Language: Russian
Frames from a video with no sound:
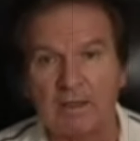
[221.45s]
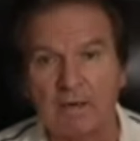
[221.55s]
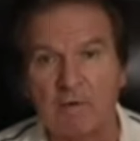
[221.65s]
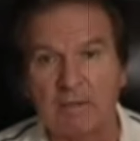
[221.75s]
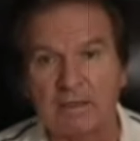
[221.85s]

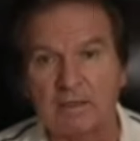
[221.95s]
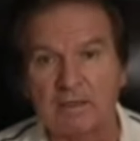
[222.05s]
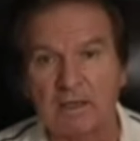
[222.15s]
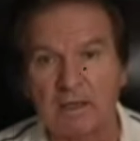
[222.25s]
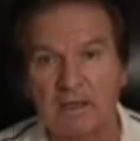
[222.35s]
того
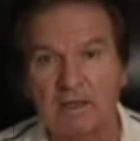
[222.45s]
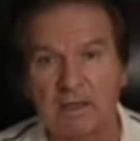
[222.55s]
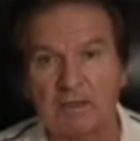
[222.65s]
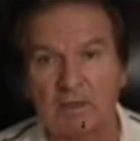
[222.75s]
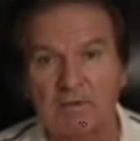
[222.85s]
подразделения,
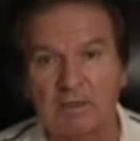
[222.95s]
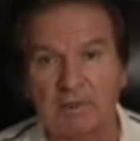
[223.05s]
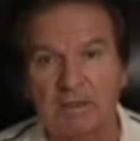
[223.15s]
для которого это